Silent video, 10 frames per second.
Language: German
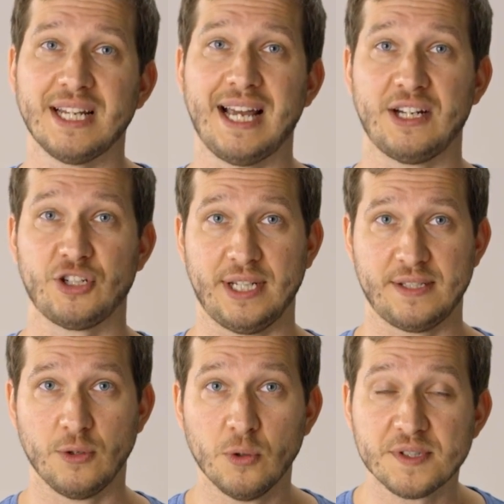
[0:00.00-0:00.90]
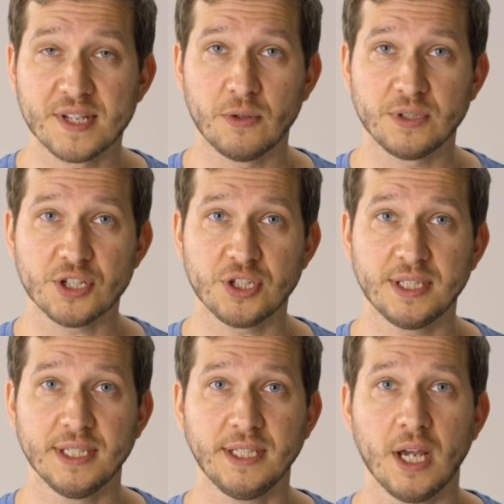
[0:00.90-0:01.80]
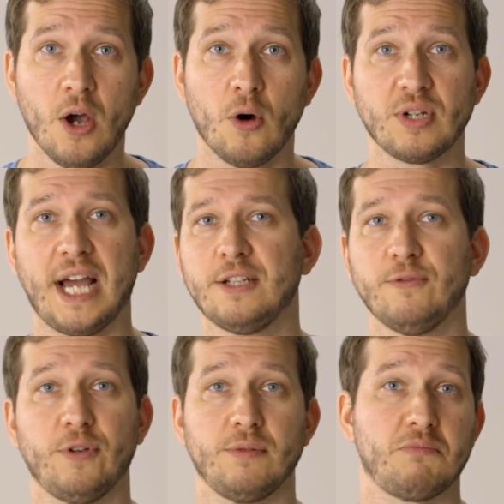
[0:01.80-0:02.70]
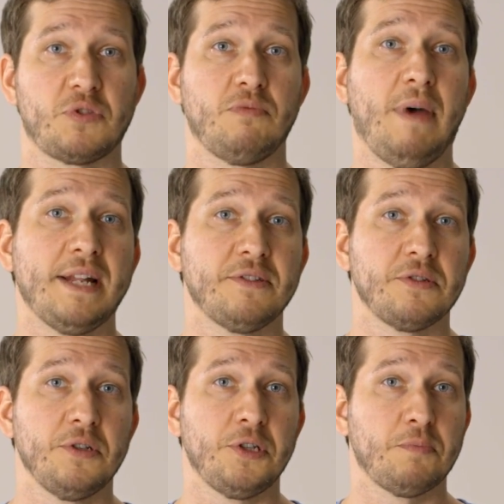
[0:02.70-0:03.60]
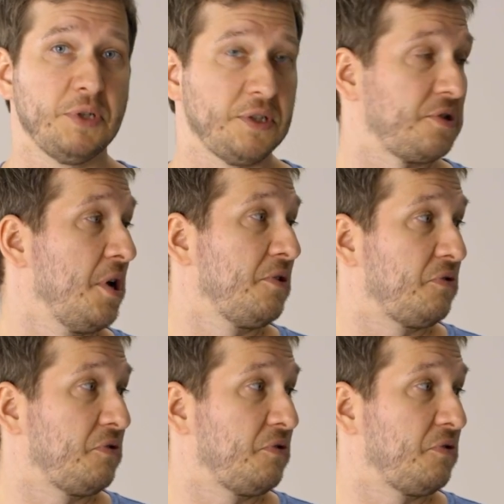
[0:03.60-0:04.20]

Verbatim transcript: der Ladestationen sehr unterschiedlich und reichen von 20 bis